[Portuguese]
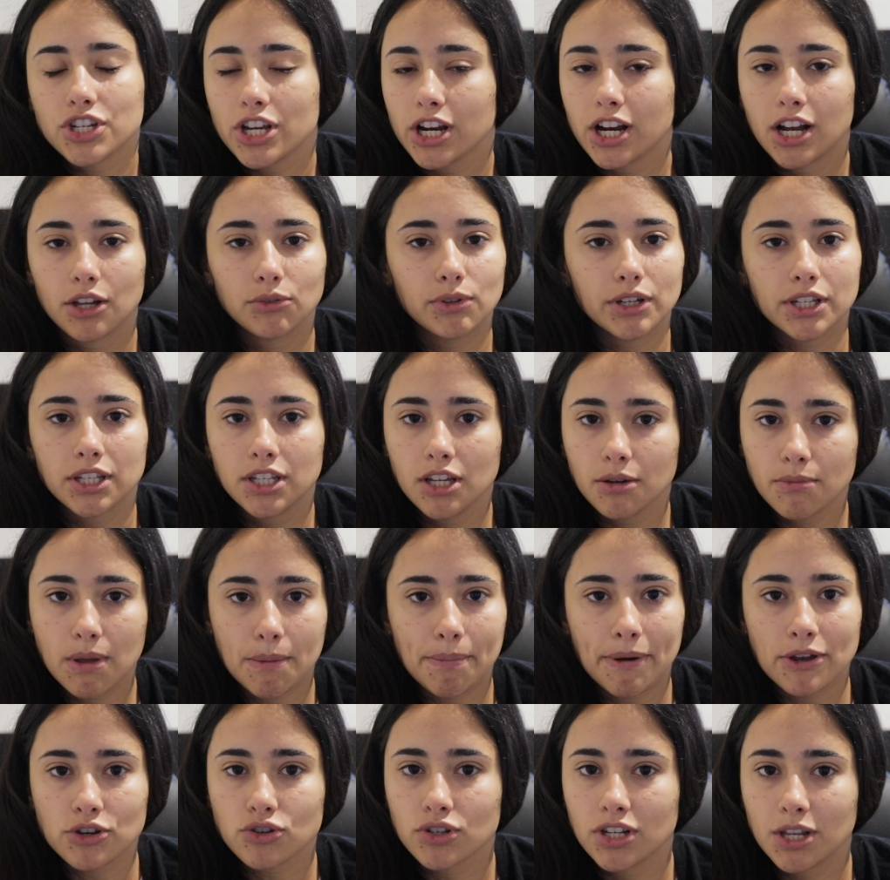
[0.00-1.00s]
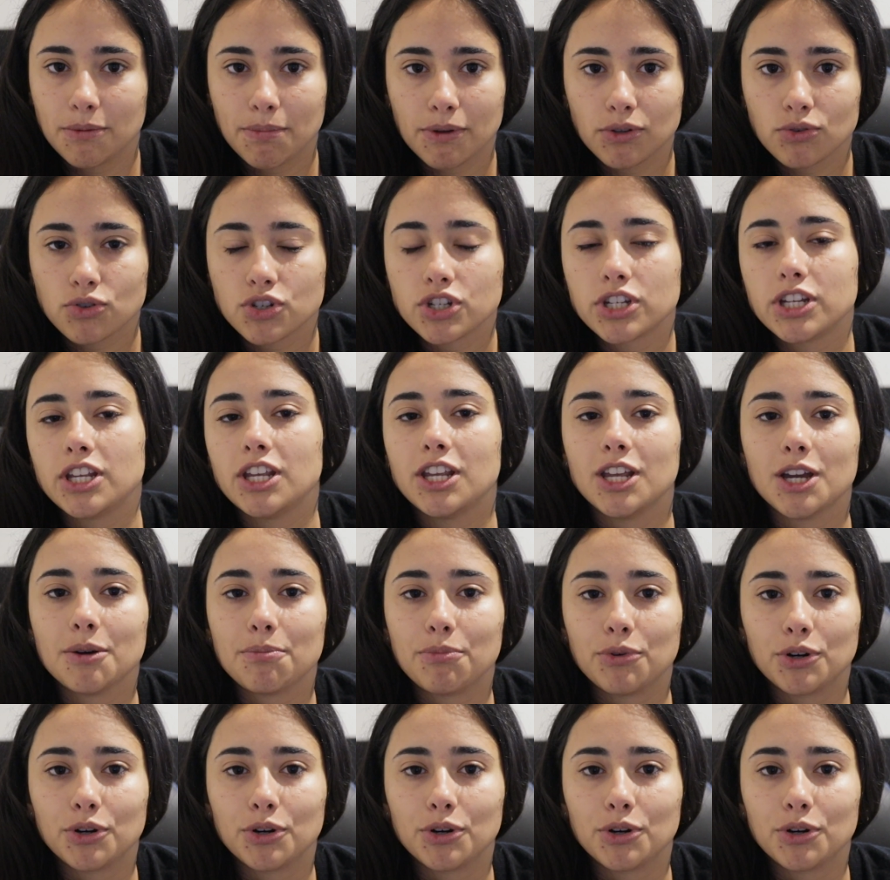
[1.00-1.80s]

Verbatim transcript: Chegando aqui, eu me apaixonei pelos Kia,